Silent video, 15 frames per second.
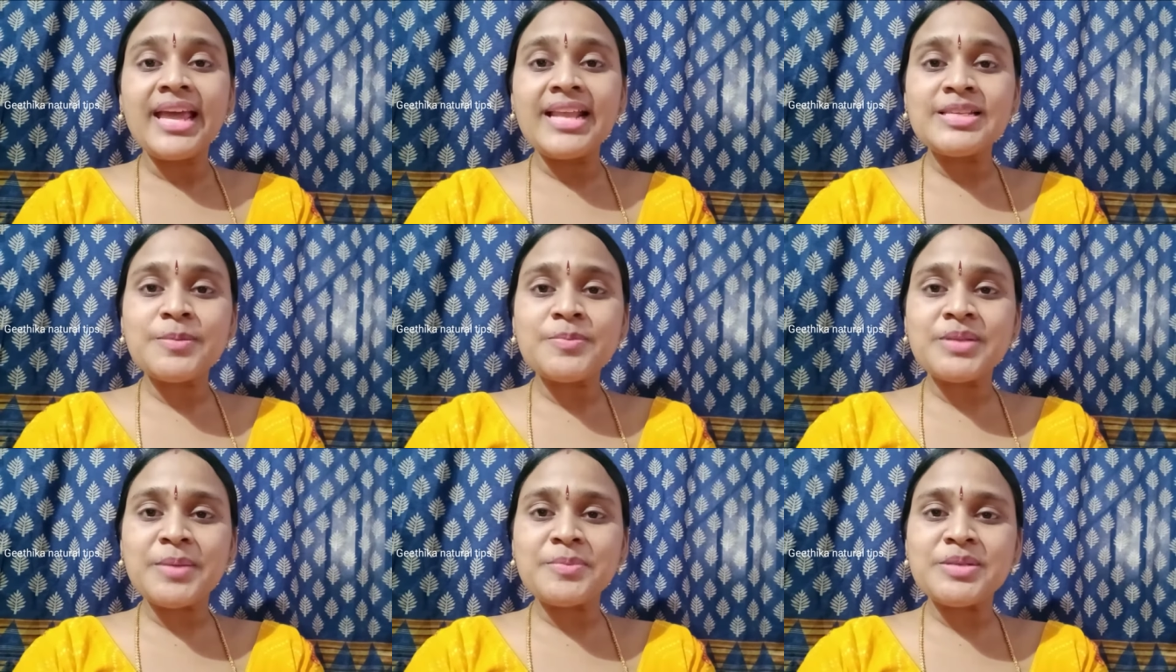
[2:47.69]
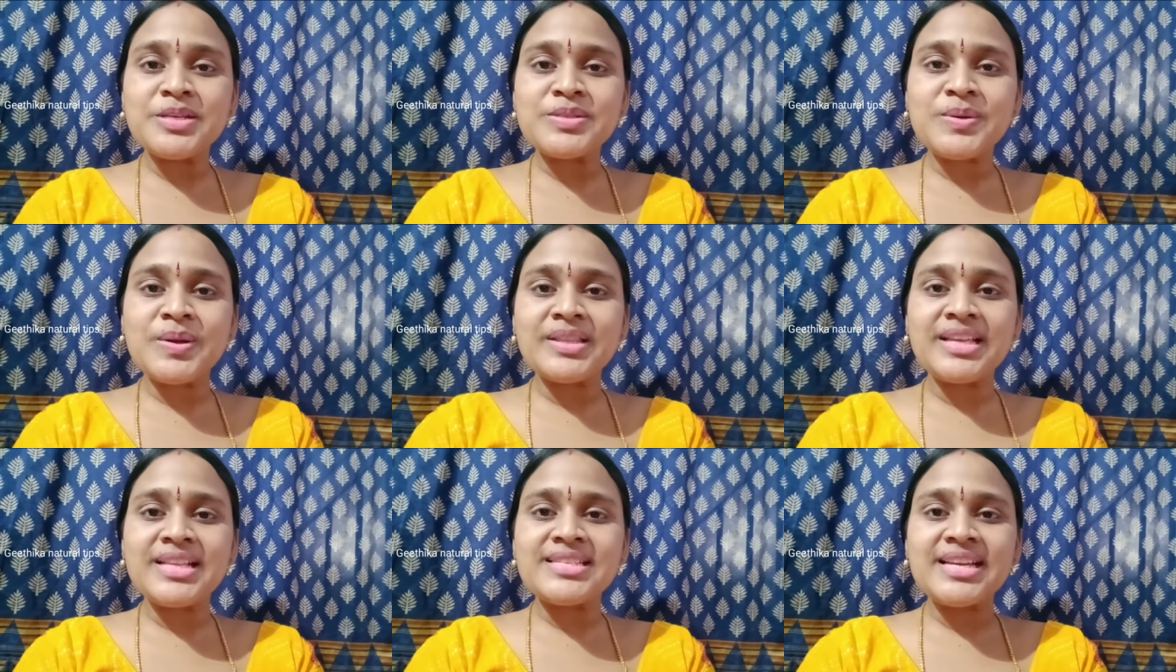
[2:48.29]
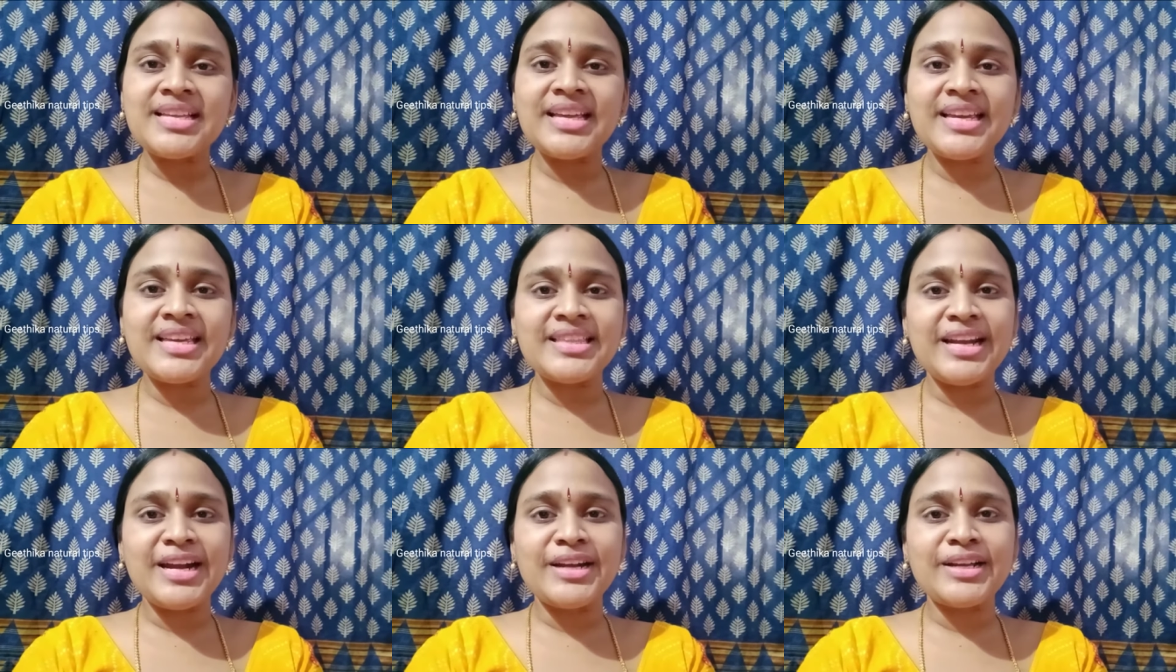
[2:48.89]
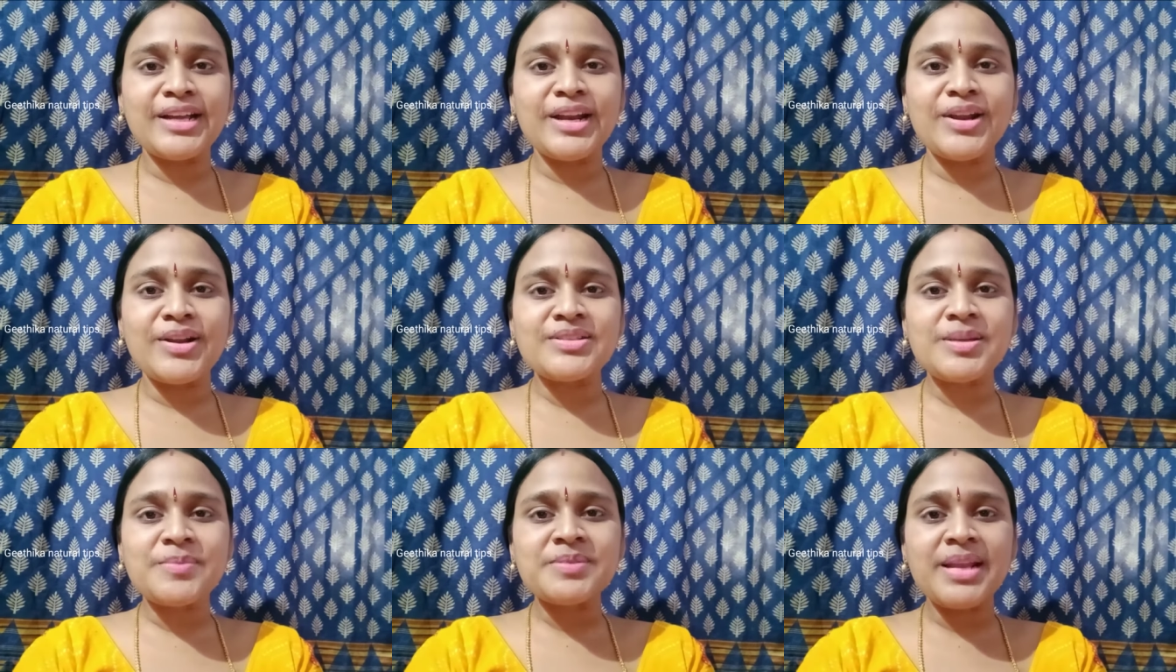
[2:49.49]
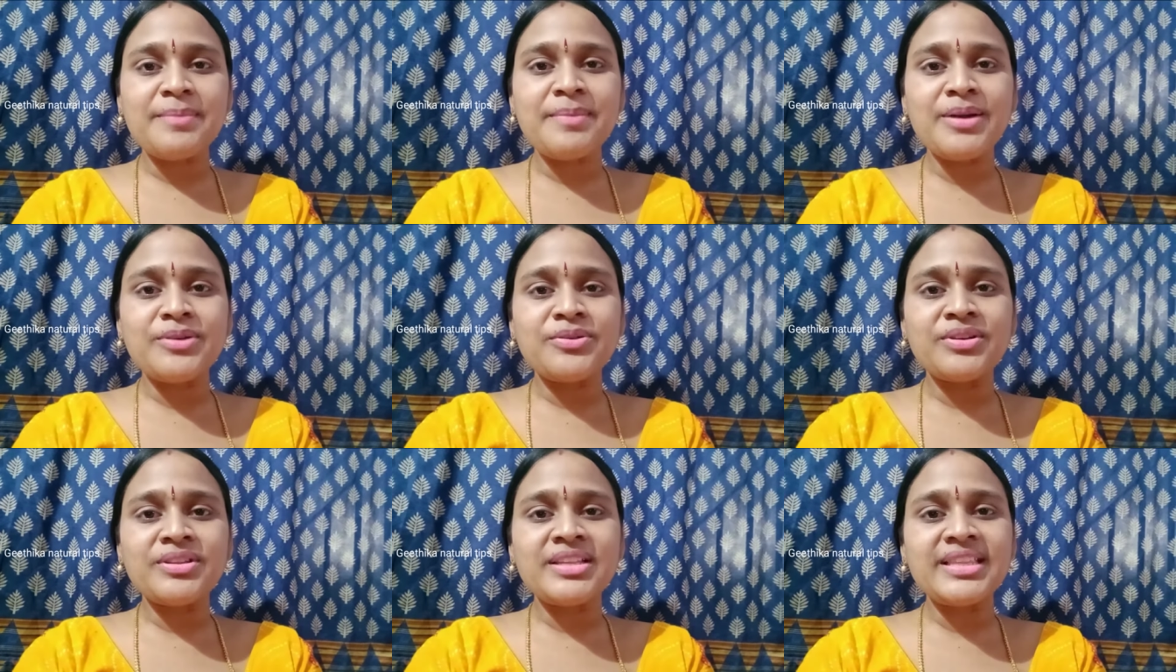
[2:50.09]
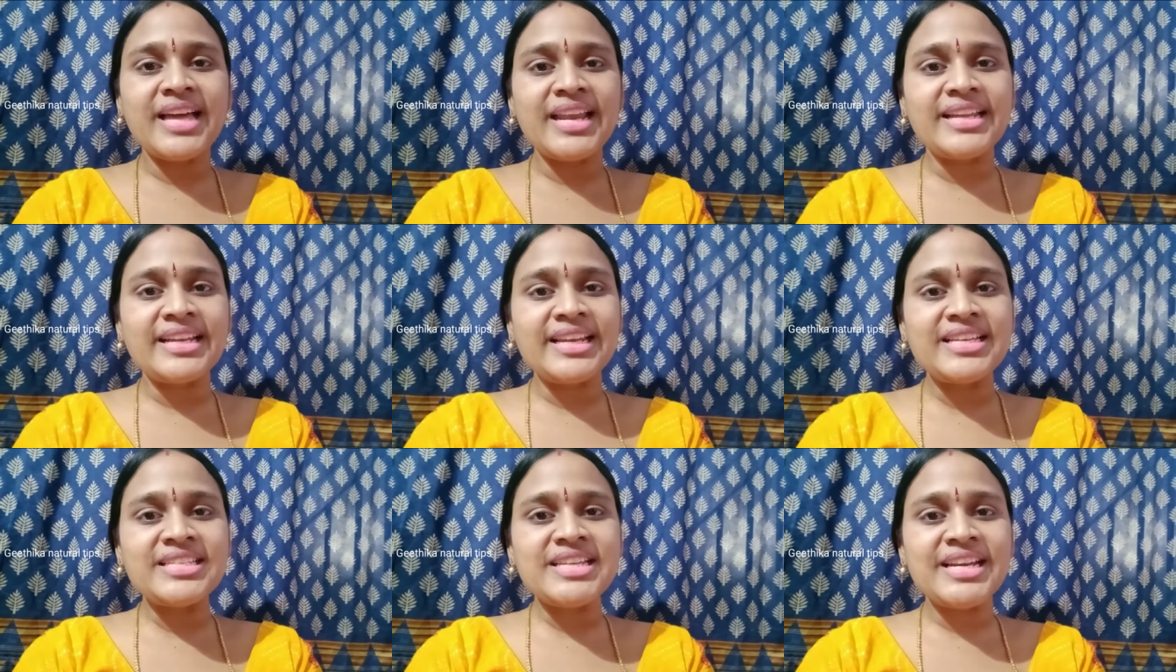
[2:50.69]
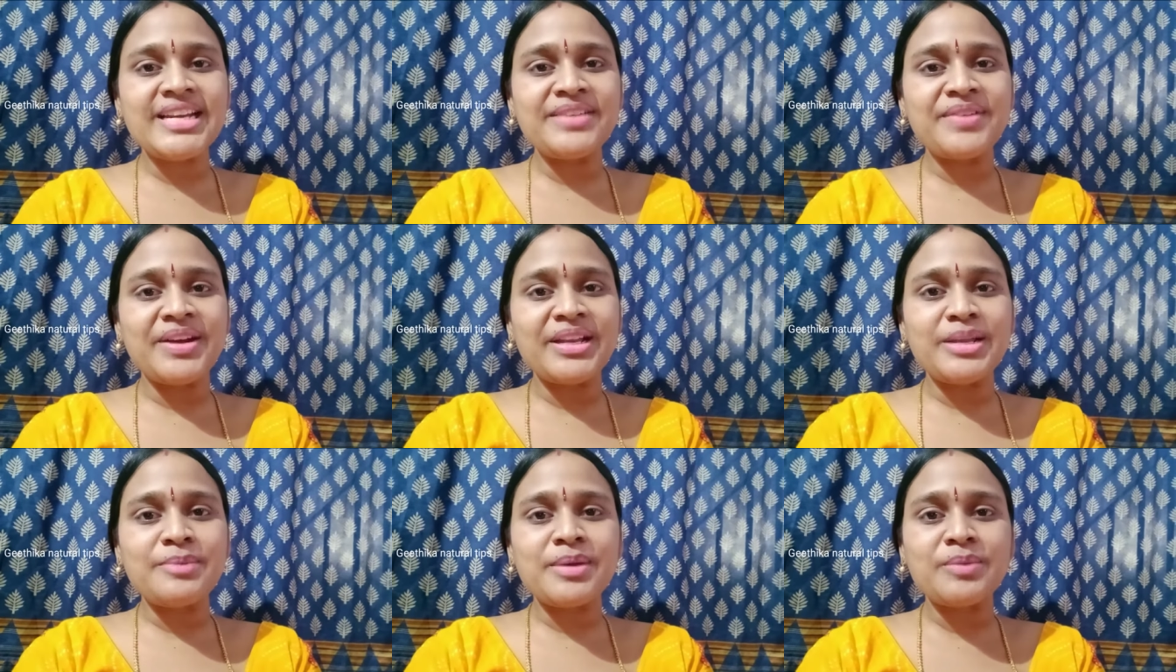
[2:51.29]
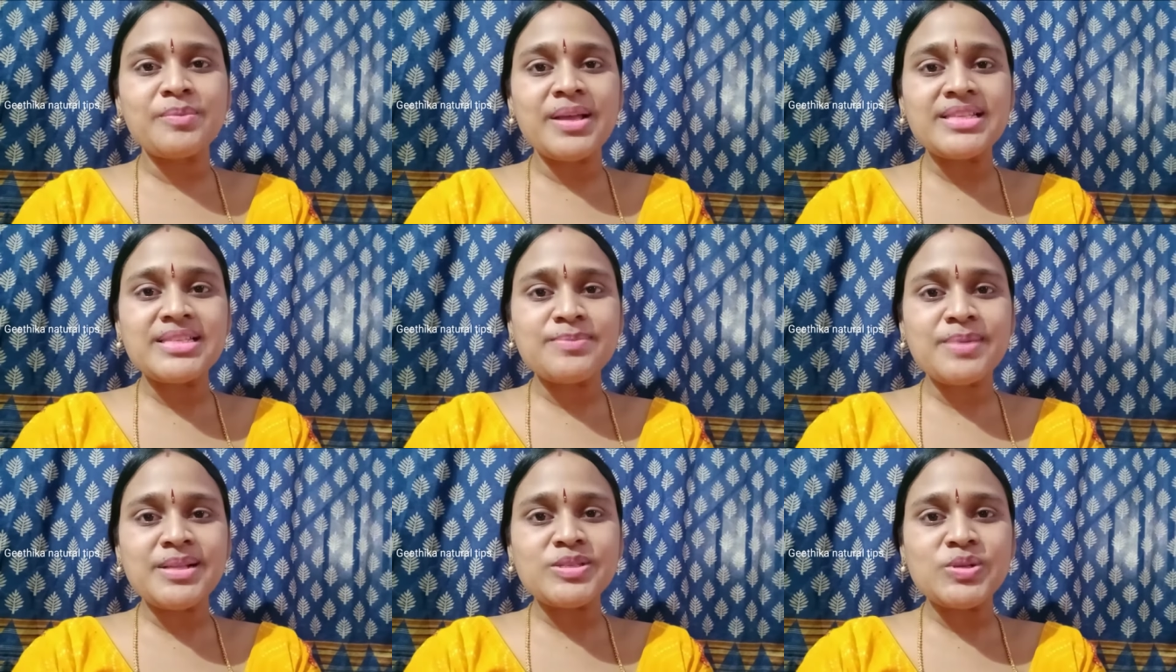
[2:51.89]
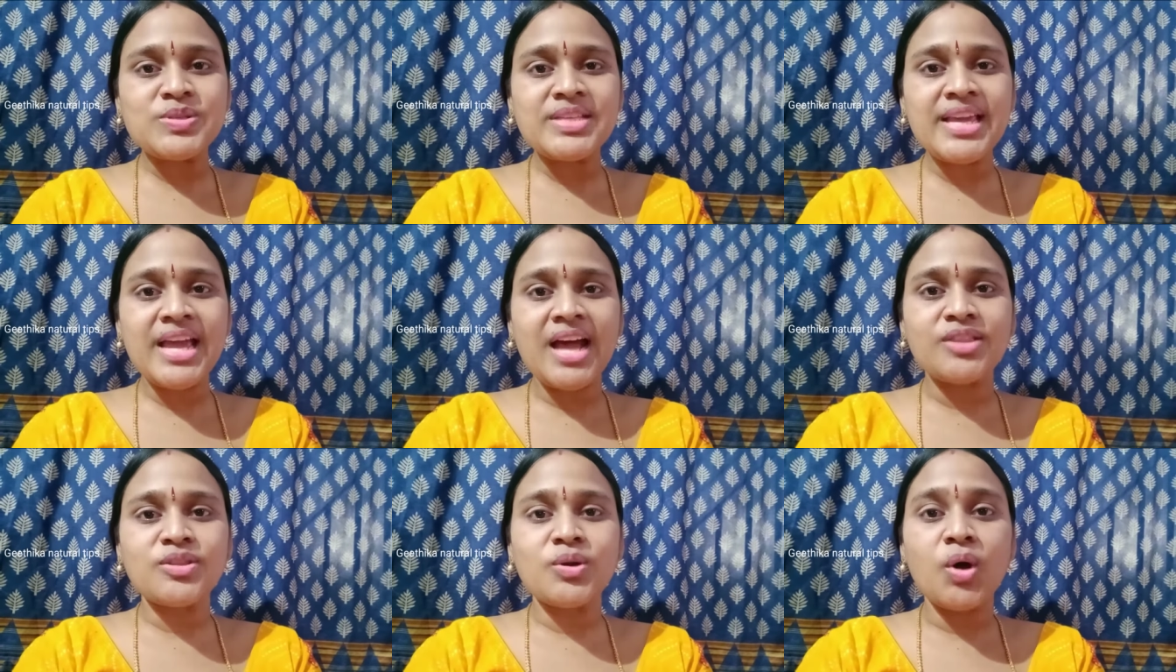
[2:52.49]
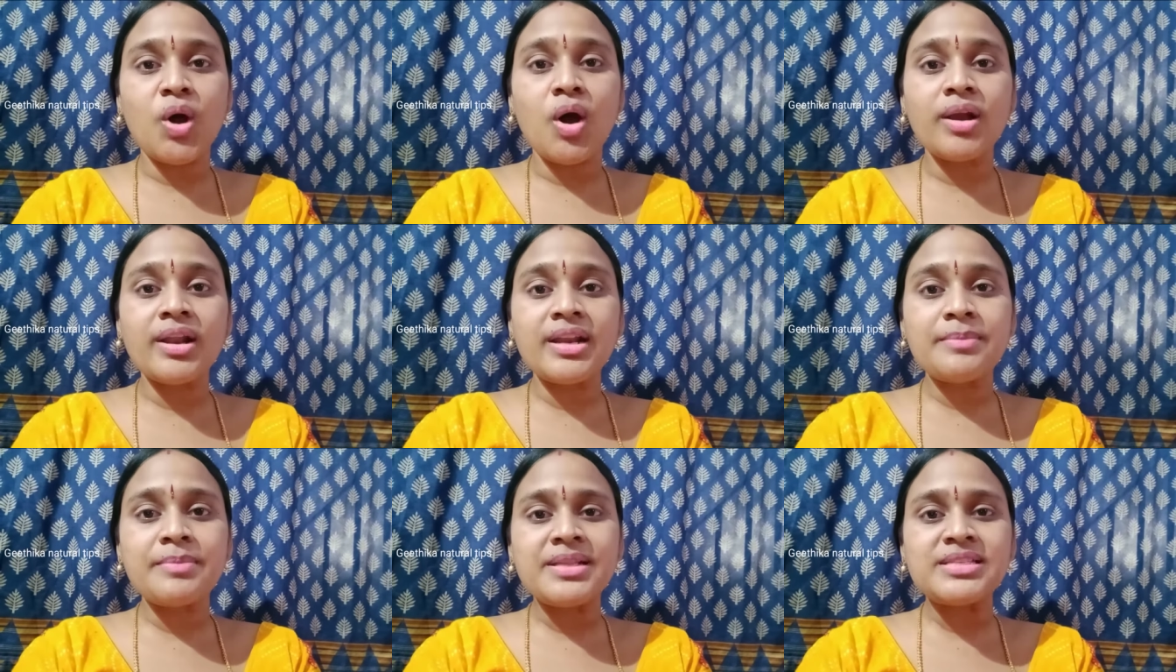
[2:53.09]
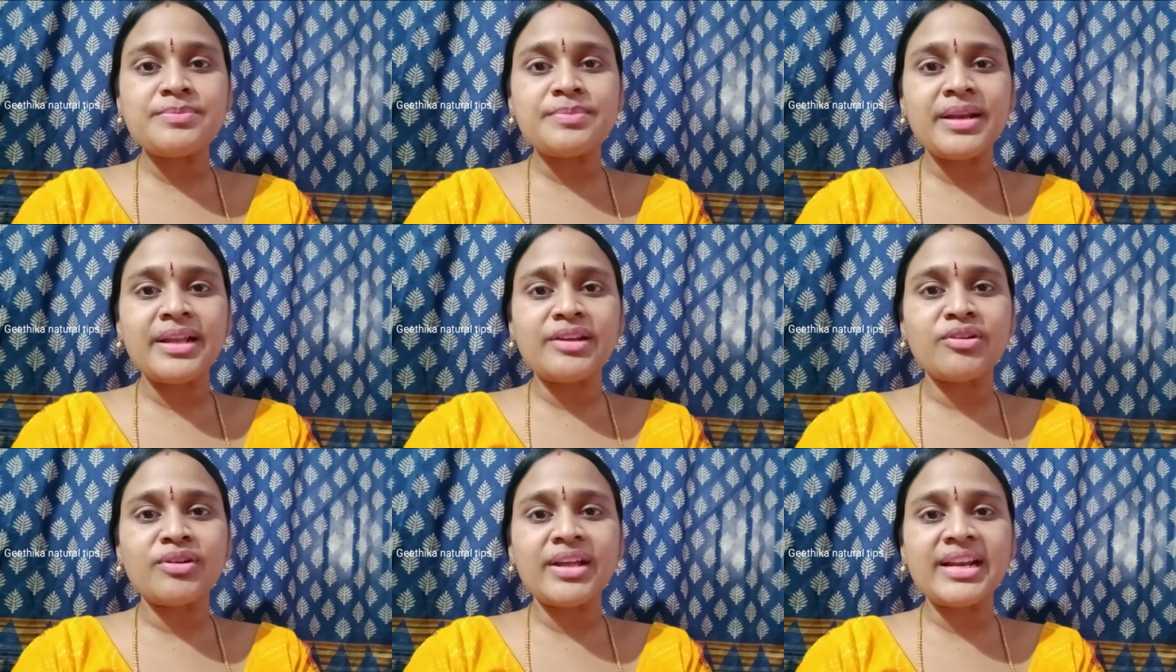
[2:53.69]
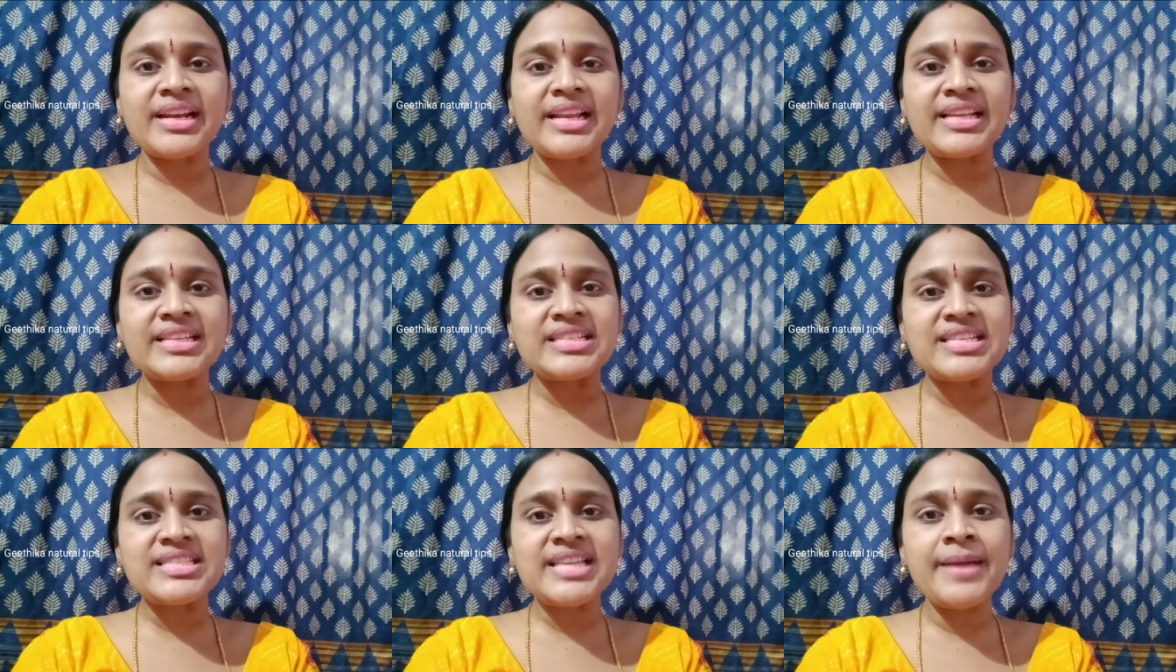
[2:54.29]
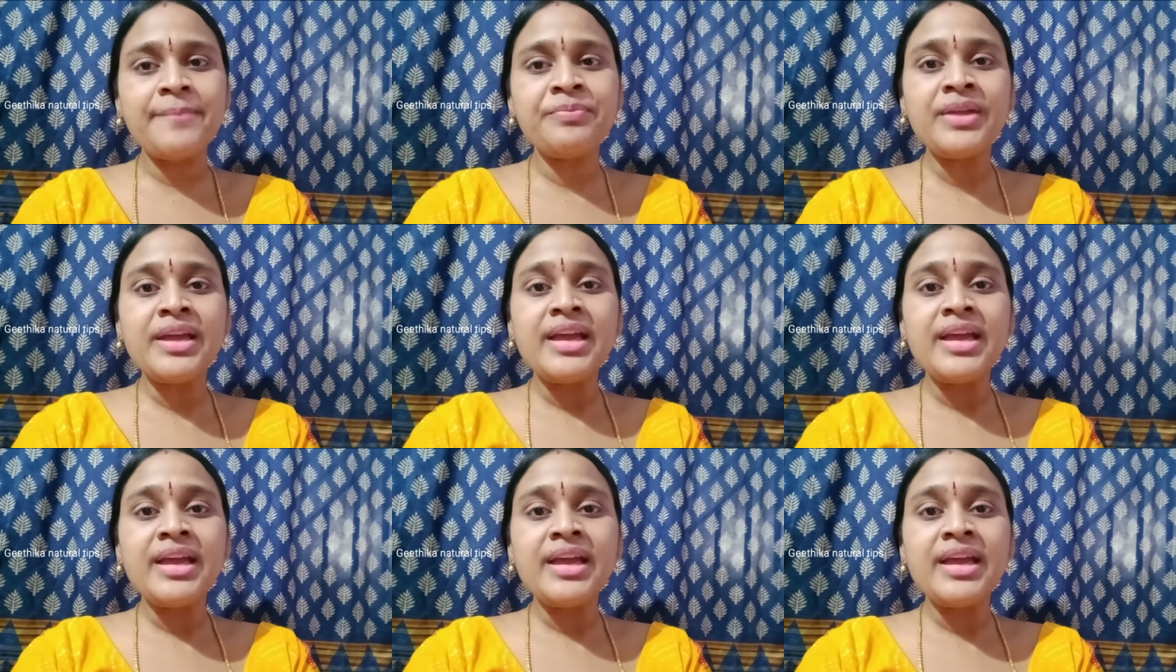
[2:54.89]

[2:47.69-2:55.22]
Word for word: ఎలా సబ్స్క్రైబ్ చేసుకోవాలో తెలుసు కదా కింద రెడ్ కలర్లో సబ్స్క్రైబ్ బటన్ ఉంటుంది దాన్ని క్లిక్ చేయండి వెంటనే మీకు బెల్ సింబల్స్ వస్తాయి అందులో ఆల్ అనే బెల్ సింబల్ ఇంక్లూడ్ క్లిక్ చేస్తే